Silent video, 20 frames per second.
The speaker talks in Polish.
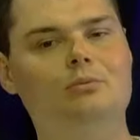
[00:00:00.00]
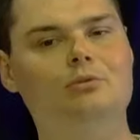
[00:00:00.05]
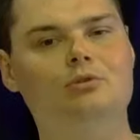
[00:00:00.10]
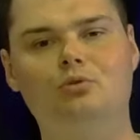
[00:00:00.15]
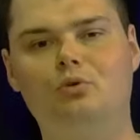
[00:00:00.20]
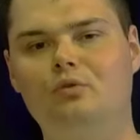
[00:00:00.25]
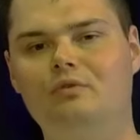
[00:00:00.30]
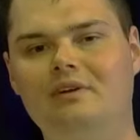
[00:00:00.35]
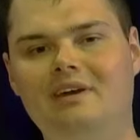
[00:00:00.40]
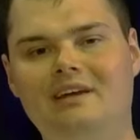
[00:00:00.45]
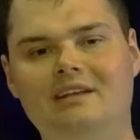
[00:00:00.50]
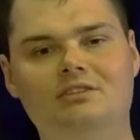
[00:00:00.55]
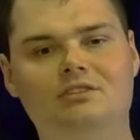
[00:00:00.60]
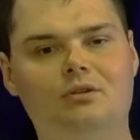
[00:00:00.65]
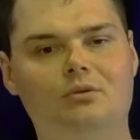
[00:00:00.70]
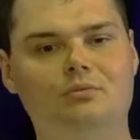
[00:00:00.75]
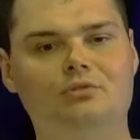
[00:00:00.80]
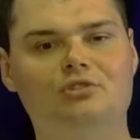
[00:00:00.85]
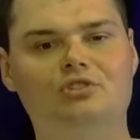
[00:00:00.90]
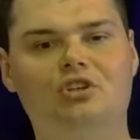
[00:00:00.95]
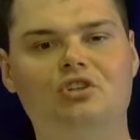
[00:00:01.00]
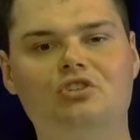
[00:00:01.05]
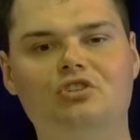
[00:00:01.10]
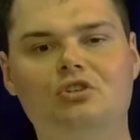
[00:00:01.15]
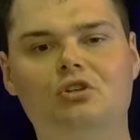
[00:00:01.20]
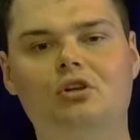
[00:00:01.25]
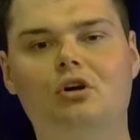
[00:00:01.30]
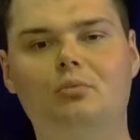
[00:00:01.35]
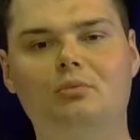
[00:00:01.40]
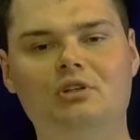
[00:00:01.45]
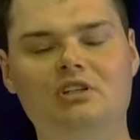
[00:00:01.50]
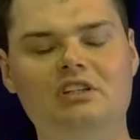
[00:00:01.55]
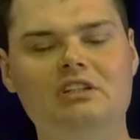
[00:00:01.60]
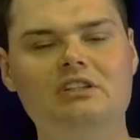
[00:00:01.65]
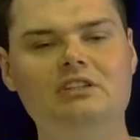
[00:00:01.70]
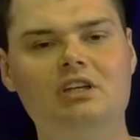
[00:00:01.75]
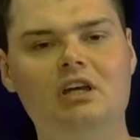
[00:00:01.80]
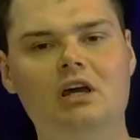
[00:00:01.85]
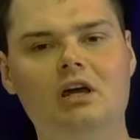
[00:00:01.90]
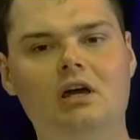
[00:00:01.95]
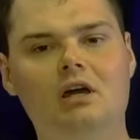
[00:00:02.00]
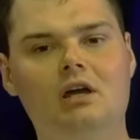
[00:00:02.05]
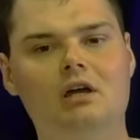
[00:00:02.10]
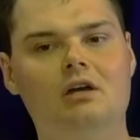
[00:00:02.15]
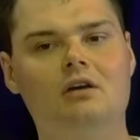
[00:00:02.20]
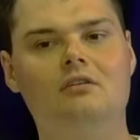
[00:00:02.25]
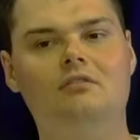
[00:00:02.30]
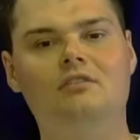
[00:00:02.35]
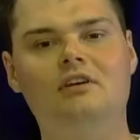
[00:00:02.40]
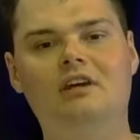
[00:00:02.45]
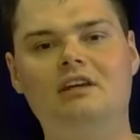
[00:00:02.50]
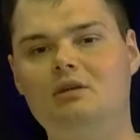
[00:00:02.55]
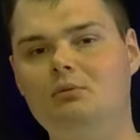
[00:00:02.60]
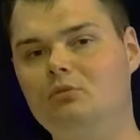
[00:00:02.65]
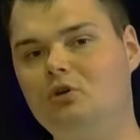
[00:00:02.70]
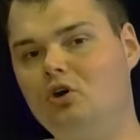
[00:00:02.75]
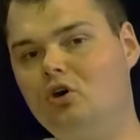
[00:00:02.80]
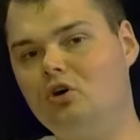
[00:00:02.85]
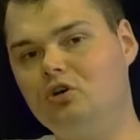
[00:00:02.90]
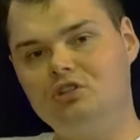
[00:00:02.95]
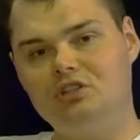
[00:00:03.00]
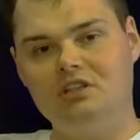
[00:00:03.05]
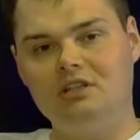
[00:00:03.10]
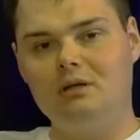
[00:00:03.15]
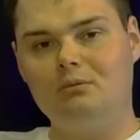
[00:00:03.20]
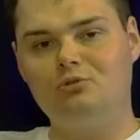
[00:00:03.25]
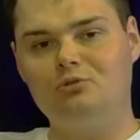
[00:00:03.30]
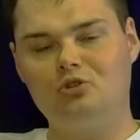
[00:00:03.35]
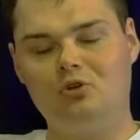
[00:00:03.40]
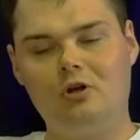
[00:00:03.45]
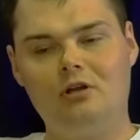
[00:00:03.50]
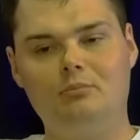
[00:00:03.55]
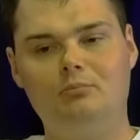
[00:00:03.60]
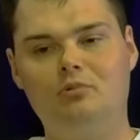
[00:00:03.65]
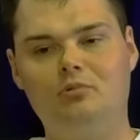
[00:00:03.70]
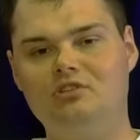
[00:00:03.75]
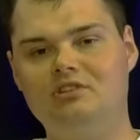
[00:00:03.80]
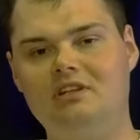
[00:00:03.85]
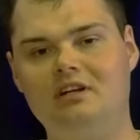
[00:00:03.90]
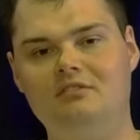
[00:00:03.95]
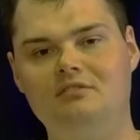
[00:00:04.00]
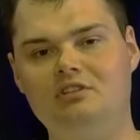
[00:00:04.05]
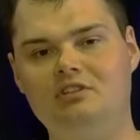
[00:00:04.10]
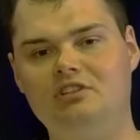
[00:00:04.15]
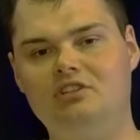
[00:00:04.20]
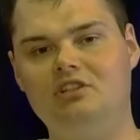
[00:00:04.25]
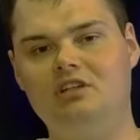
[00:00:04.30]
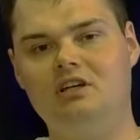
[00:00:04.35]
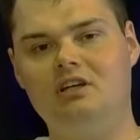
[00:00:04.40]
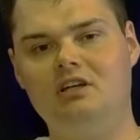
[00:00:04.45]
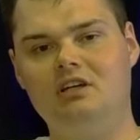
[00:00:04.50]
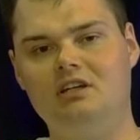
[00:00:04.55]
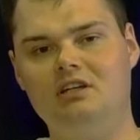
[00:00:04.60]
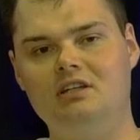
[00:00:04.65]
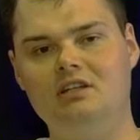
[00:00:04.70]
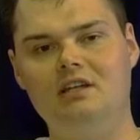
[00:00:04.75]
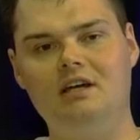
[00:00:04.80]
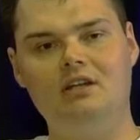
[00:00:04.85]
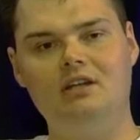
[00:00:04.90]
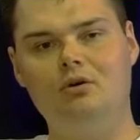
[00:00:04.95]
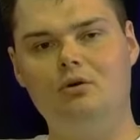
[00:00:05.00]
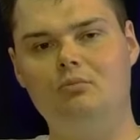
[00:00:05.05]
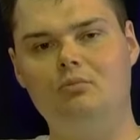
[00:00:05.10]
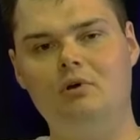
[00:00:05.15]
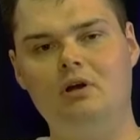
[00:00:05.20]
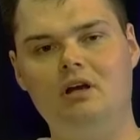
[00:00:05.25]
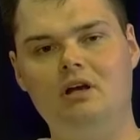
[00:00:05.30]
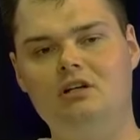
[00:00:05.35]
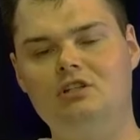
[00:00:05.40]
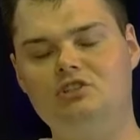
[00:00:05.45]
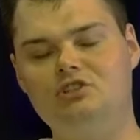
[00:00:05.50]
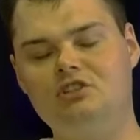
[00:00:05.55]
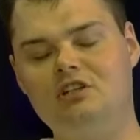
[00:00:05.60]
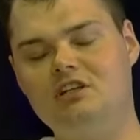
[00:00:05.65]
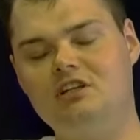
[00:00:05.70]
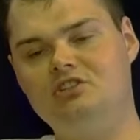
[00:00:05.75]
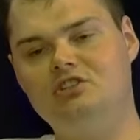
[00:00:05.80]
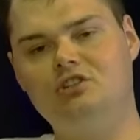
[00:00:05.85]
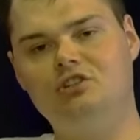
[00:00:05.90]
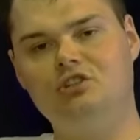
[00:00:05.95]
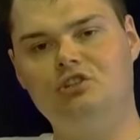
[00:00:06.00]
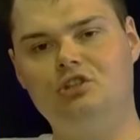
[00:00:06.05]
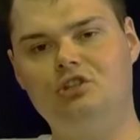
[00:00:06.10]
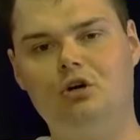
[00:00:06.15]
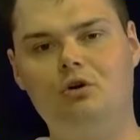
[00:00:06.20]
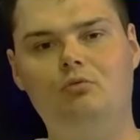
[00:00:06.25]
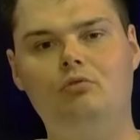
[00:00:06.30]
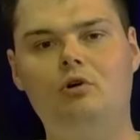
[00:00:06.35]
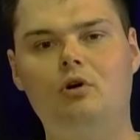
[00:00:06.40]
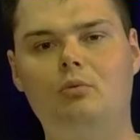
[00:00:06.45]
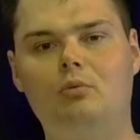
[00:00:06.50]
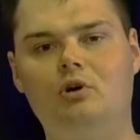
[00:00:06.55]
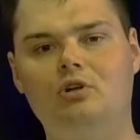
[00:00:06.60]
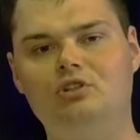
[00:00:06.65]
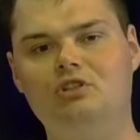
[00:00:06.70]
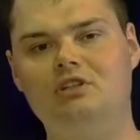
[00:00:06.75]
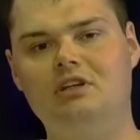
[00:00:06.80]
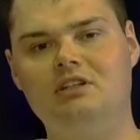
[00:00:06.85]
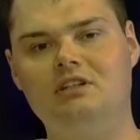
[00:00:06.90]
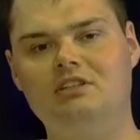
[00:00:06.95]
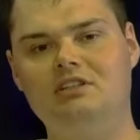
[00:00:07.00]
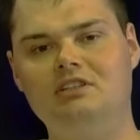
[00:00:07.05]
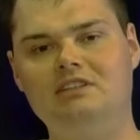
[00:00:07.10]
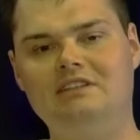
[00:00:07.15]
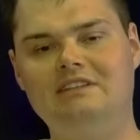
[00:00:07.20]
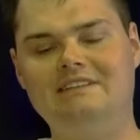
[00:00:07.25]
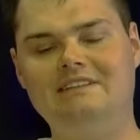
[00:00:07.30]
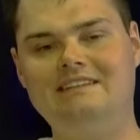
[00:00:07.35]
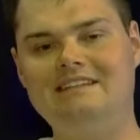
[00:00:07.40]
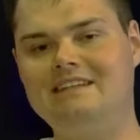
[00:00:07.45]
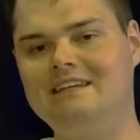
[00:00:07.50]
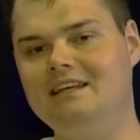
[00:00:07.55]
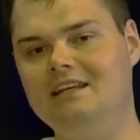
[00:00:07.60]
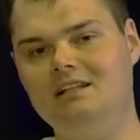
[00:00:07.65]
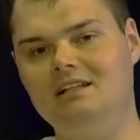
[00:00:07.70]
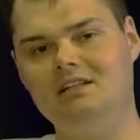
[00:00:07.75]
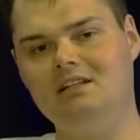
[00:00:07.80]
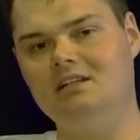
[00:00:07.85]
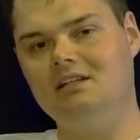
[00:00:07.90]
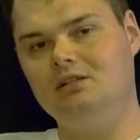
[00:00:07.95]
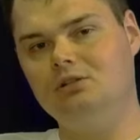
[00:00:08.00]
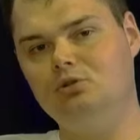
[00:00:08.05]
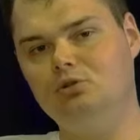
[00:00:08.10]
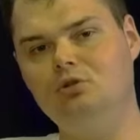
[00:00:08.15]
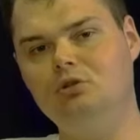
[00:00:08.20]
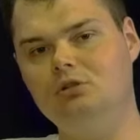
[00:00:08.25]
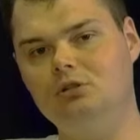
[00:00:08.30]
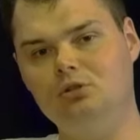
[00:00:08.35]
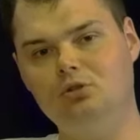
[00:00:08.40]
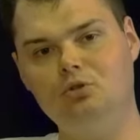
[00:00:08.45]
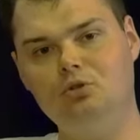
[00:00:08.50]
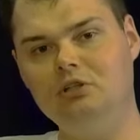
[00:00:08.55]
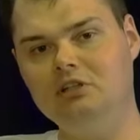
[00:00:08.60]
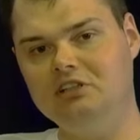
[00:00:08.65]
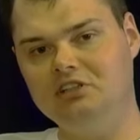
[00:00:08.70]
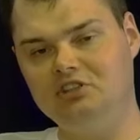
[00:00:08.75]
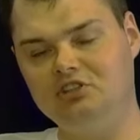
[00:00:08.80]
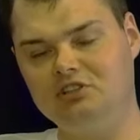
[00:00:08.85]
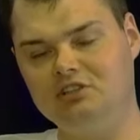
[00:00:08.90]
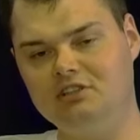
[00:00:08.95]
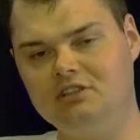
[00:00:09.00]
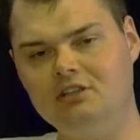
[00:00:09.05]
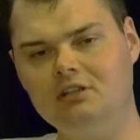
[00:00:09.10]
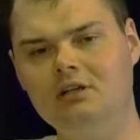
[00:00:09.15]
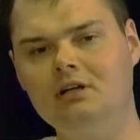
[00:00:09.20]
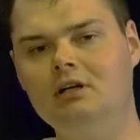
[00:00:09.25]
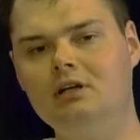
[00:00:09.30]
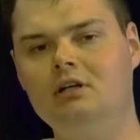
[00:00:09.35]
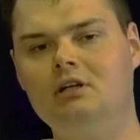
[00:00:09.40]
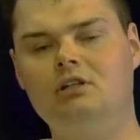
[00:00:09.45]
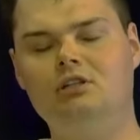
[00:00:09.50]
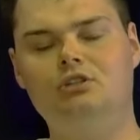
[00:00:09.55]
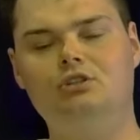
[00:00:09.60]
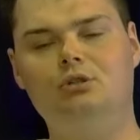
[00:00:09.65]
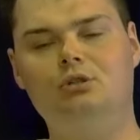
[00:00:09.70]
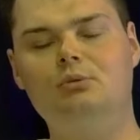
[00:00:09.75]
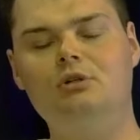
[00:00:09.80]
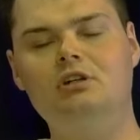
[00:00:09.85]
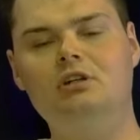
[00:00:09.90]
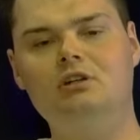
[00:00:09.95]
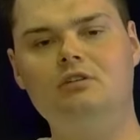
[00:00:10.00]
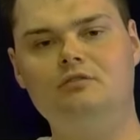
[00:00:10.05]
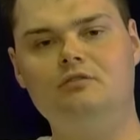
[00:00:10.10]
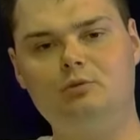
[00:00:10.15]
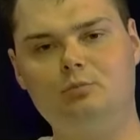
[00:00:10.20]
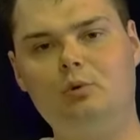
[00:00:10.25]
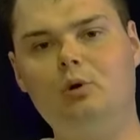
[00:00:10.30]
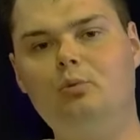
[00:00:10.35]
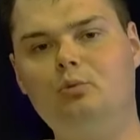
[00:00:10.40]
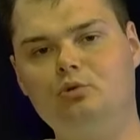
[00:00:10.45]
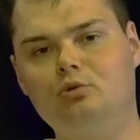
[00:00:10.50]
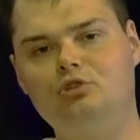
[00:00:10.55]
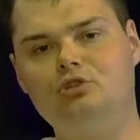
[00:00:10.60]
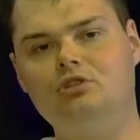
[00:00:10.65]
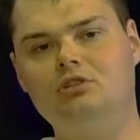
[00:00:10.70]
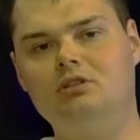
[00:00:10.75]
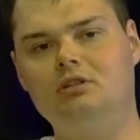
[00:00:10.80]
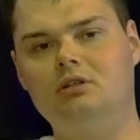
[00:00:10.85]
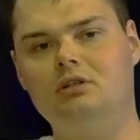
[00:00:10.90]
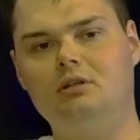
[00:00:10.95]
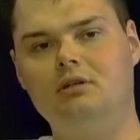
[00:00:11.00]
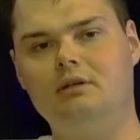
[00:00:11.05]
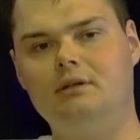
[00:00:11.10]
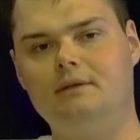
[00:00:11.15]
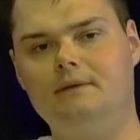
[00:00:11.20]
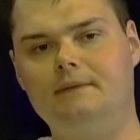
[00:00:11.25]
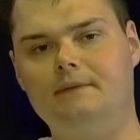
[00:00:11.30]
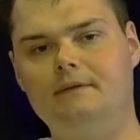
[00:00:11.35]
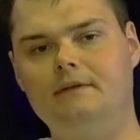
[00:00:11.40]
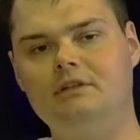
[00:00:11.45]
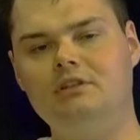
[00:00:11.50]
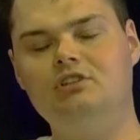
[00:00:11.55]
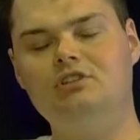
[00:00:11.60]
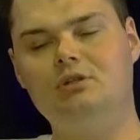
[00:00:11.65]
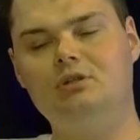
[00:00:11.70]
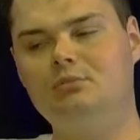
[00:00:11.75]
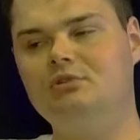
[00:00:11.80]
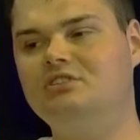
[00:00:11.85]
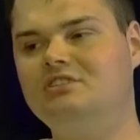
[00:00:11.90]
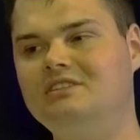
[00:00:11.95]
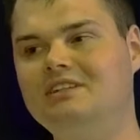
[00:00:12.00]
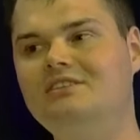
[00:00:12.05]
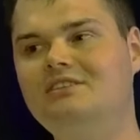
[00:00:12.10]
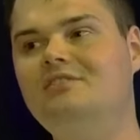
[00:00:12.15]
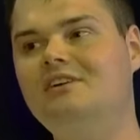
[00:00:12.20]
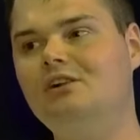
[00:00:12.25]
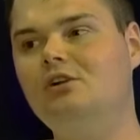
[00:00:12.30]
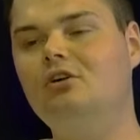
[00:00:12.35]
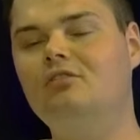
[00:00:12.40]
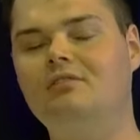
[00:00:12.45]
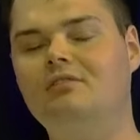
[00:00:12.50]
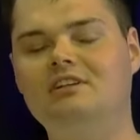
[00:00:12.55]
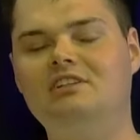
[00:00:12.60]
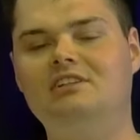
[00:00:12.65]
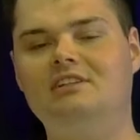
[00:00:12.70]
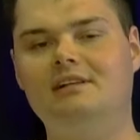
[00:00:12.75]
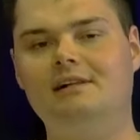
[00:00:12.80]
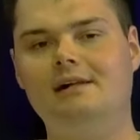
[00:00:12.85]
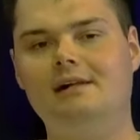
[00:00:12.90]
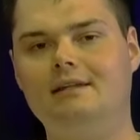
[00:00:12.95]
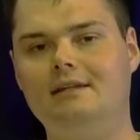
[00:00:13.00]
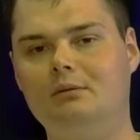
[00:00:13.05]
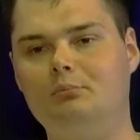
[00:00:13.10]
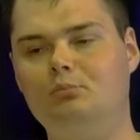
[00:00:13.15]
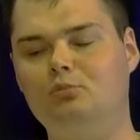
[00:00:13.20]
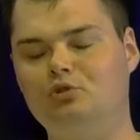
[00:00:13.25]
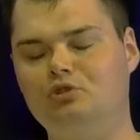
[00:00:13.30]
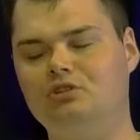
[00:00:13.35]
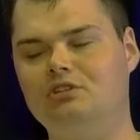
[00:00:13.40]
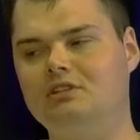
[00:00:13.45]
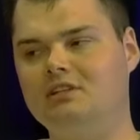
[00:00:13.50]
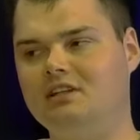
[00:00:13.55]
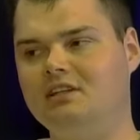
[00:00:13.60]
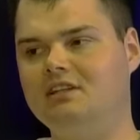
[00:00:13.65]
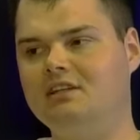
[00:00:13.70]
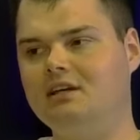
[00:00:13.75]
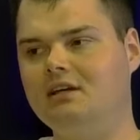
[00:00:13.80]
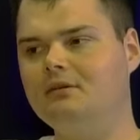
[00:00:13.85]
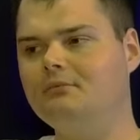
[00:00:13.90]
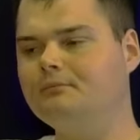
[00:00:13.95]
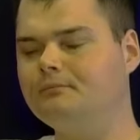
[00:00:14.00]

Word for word: słowiańską, co zrobić, w jakim kącie na przykład postawić e, daną rzecz, zioło, bądź jakiś sygil runiczny, żeby wspomóc e, mhm. i żeby zniwelować te lata pustki, nie?